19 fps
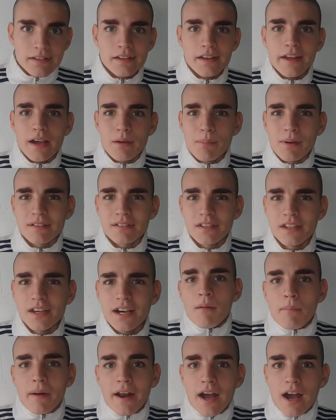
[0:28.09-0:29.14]
tiene
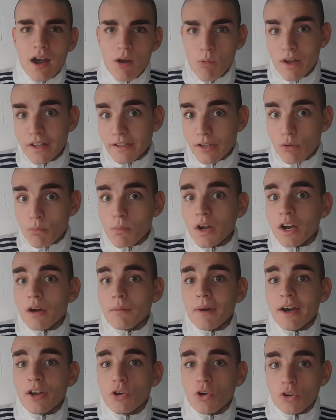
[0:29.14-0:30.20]
capacidad para aguantar un mano a
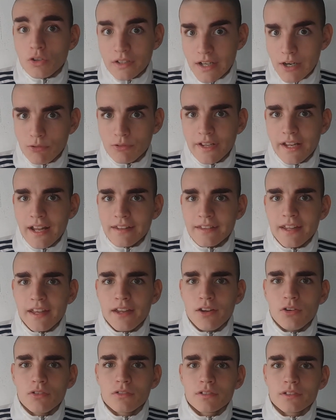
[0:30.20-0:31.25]
mano contra un
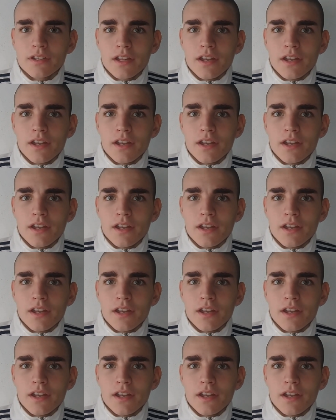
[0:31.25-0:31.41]
delantero,